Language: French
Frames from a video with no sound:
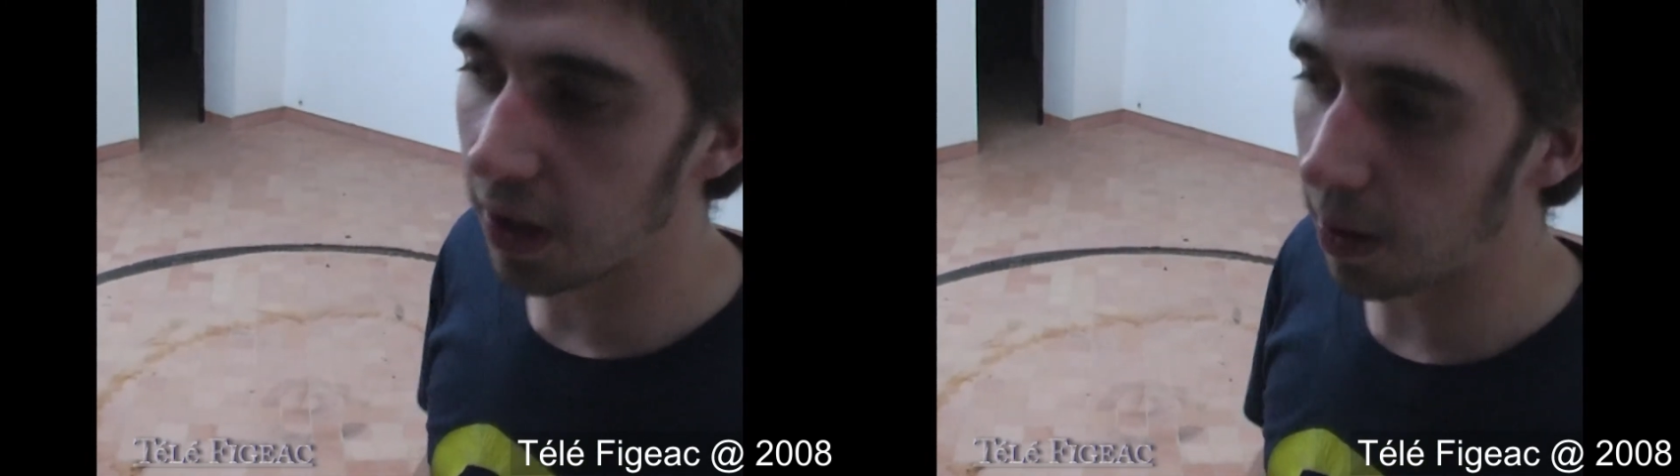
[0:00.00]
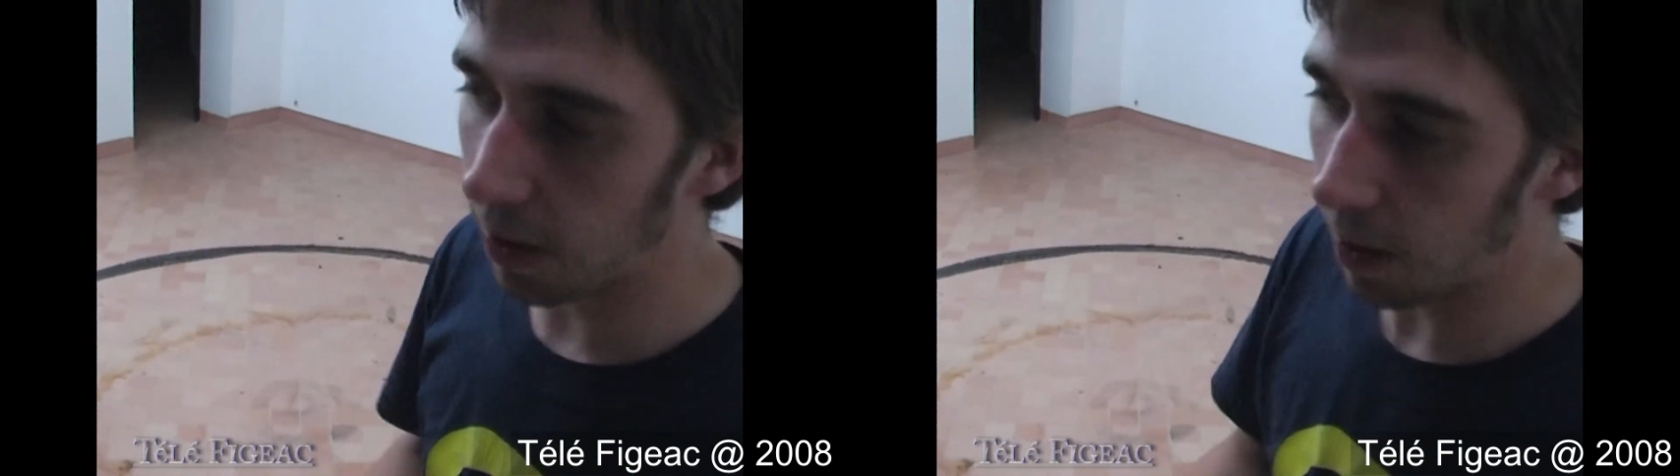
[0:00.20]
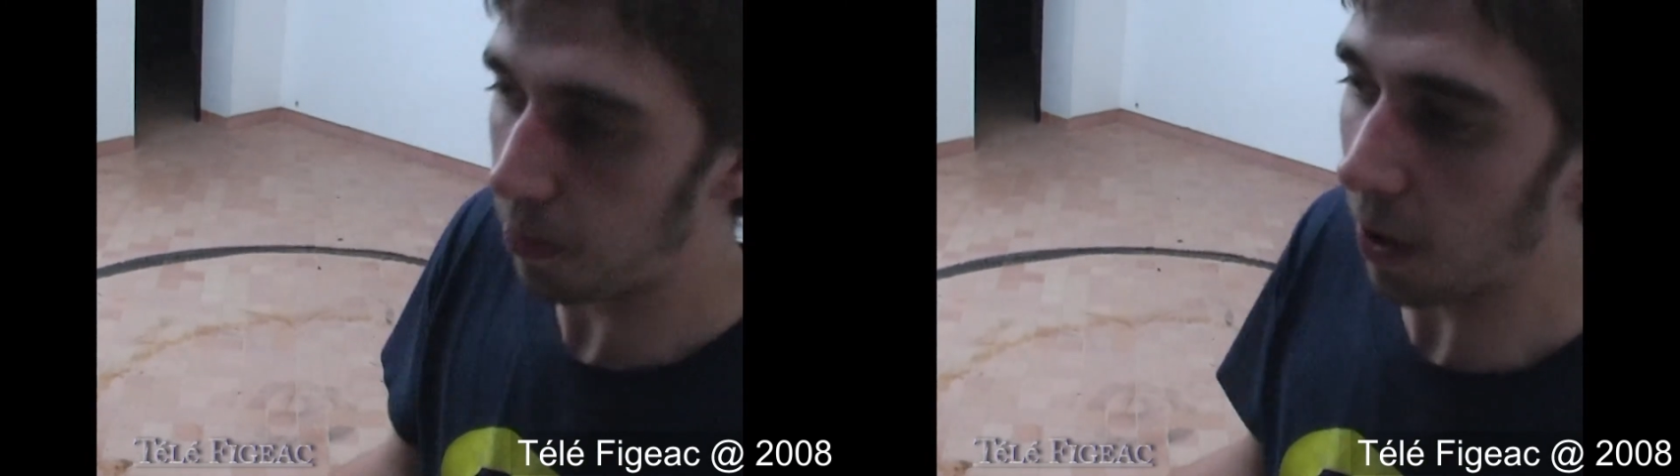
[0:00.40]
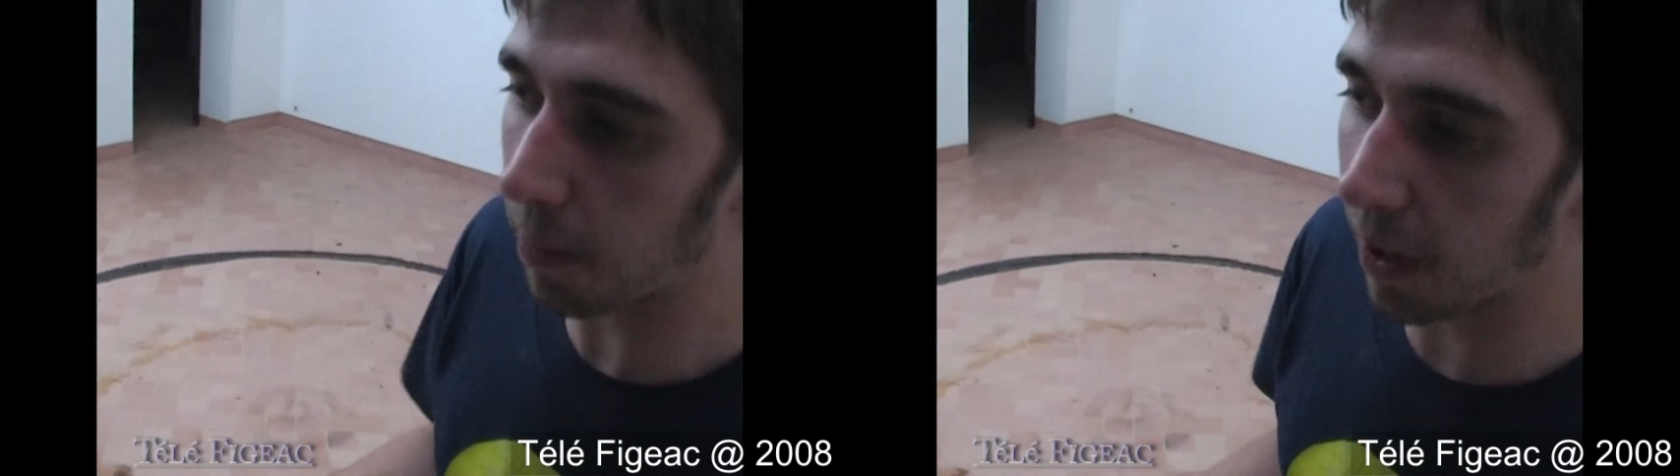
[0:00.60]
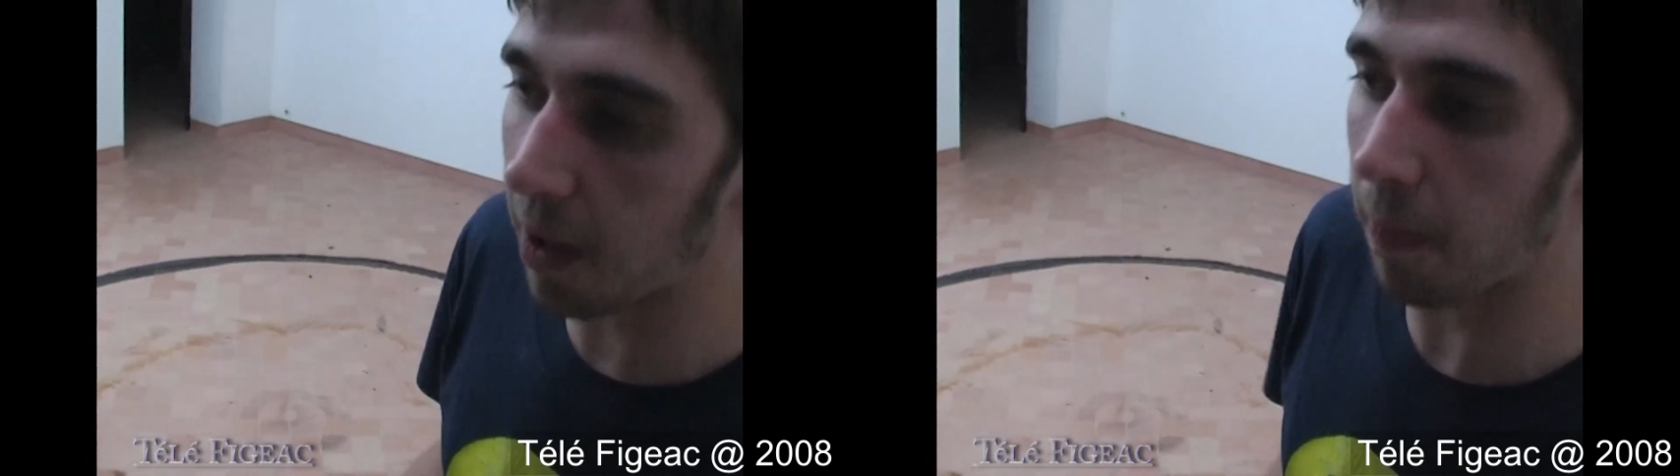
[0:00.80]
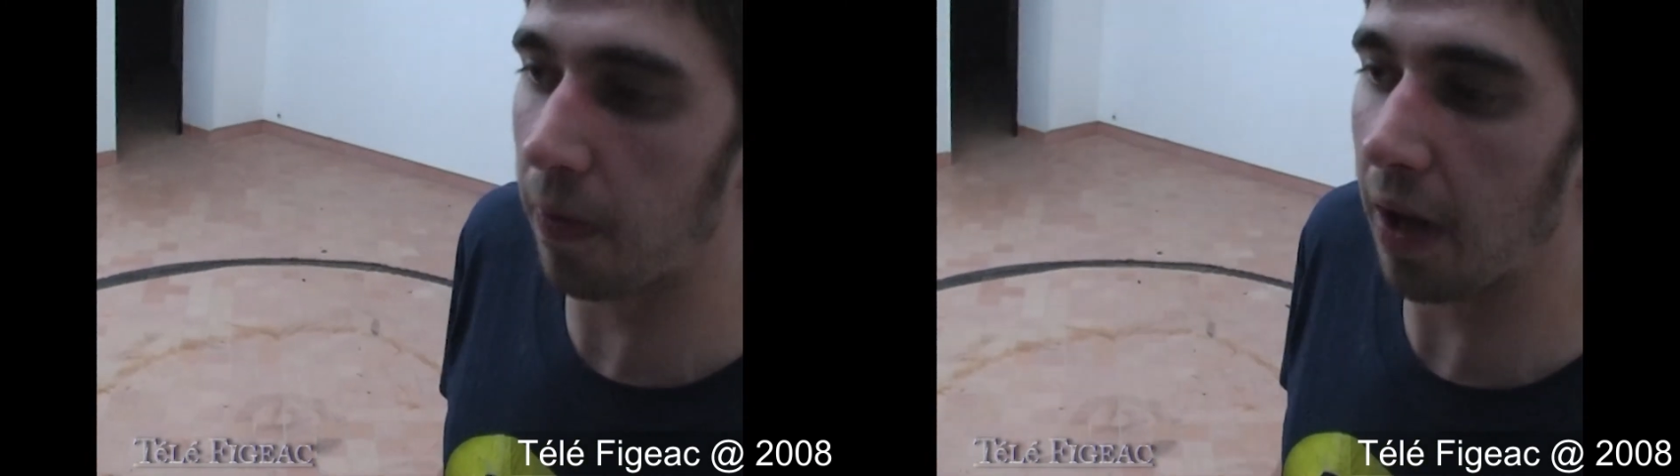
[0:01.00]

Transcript: et, puis après,